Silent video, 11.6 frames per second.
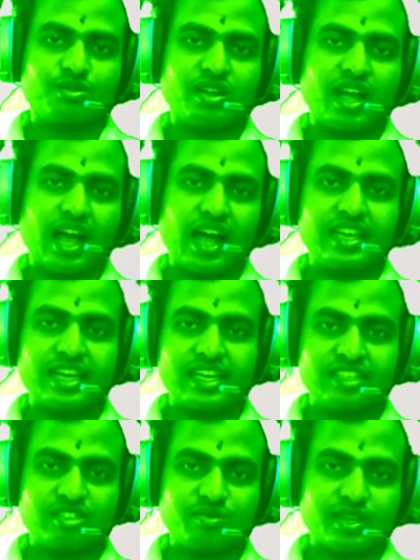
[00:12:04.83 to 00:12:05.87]
ఆ
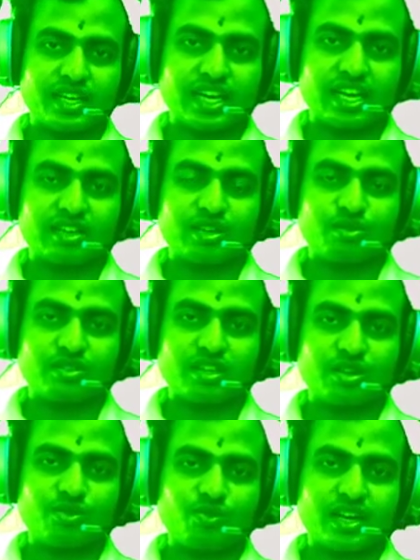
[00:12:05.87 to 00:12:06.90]
ఏలియన్స్ మీకు కనెక్ట్ అవుతారు
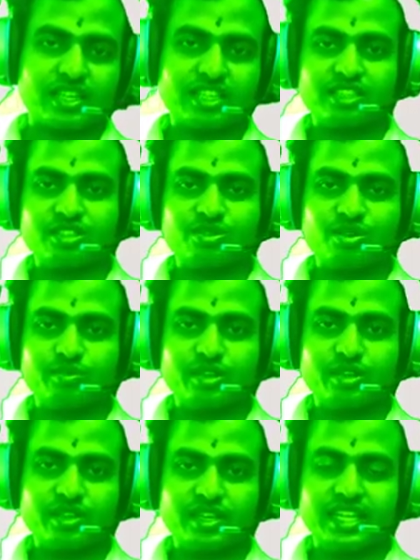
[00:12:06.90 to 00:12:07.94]
వాళ్ళ శక్తితో
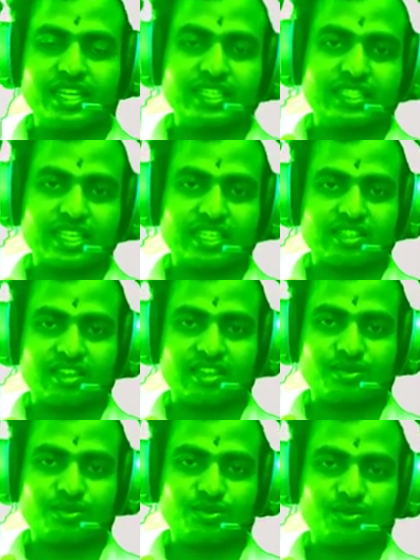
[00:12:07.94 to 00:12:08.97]
మీకు హీలింగ్
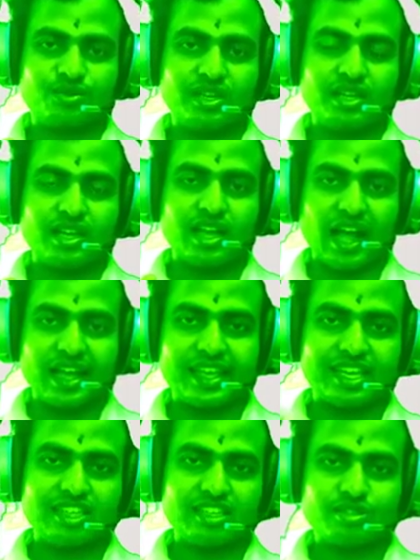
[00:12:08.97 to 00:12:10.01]
చేస్తారు ఆ
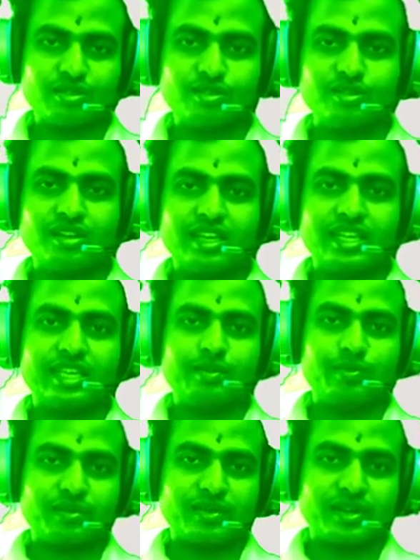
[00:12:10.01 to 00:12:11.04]
ఏలియన్స్ ఈ
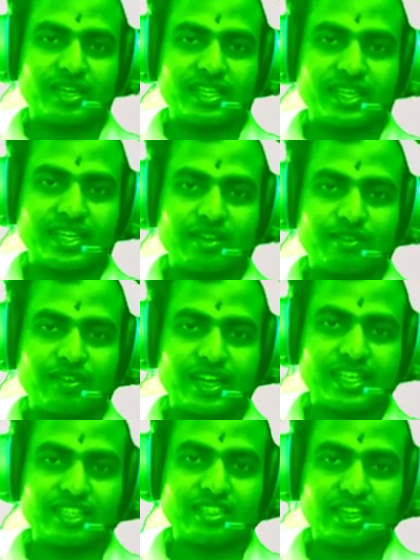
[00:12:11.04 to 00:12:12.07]
పిరమిడ్ల దగ్గరికి
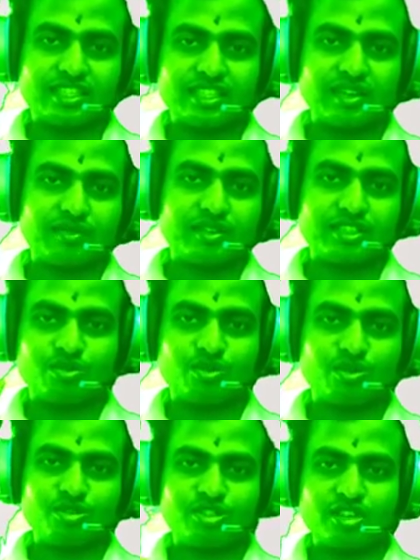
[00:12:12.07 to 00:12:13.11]
ఫ్లయింగ్ సాసర్లు వేసుకొని
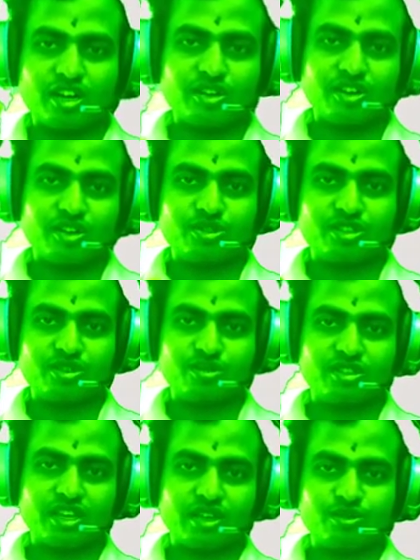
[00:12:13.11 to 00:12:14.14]
వచ్చి అటు ఇటు
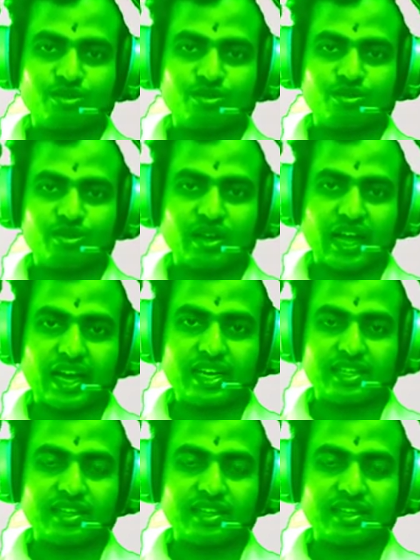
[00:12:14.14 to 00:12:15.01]
తిరుగుతారు అని